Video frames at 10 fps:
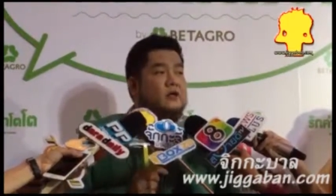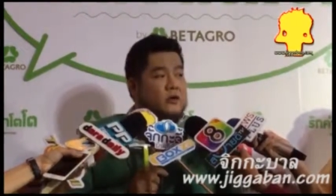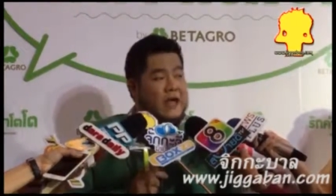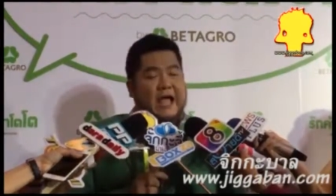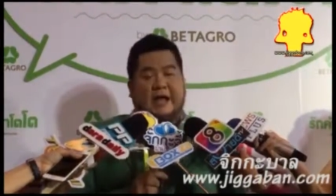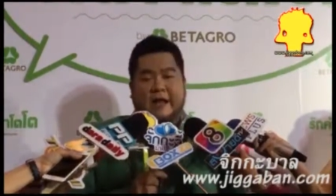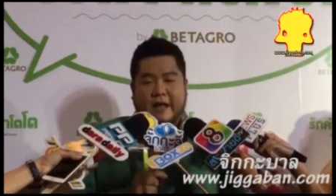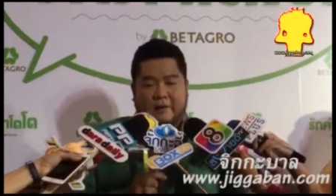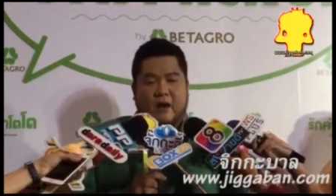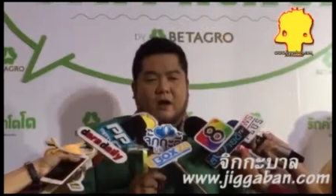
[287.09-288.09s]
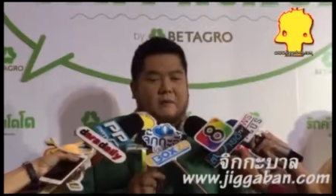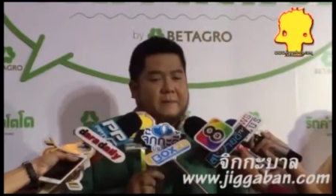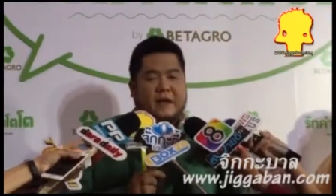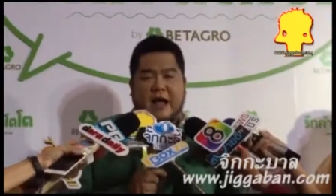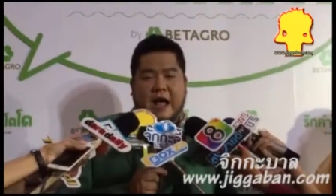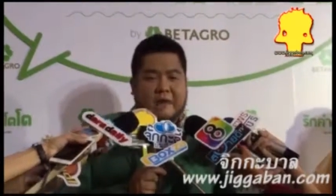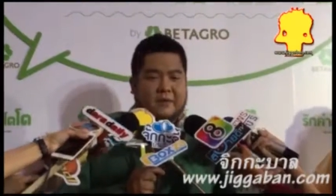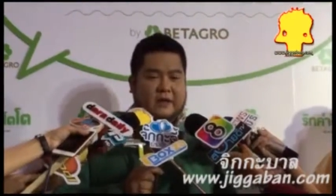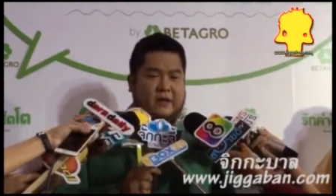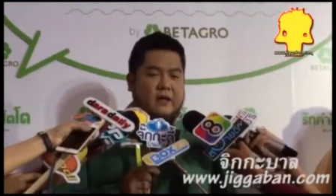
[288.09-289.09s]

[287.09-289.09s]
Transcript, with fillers: ตรงไหนนะครับ ก็ก็มีปัญหามี